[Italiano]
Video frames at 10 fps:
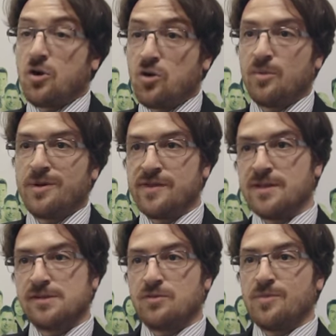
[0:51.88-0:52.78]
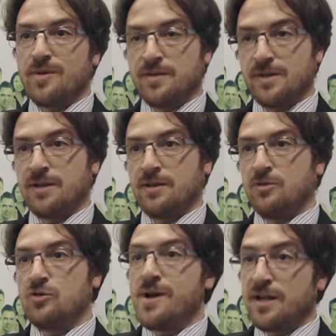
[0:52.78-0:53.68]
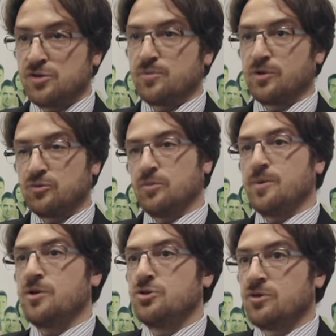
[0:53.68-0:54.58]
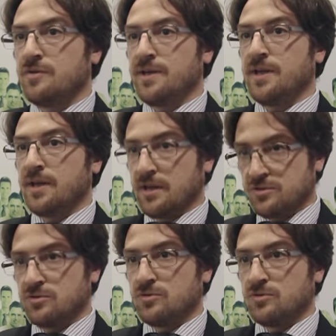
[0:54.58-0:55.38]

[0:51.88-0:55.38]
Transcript: Con la previdenza complementare del domani, soprattutto per i giovani che sono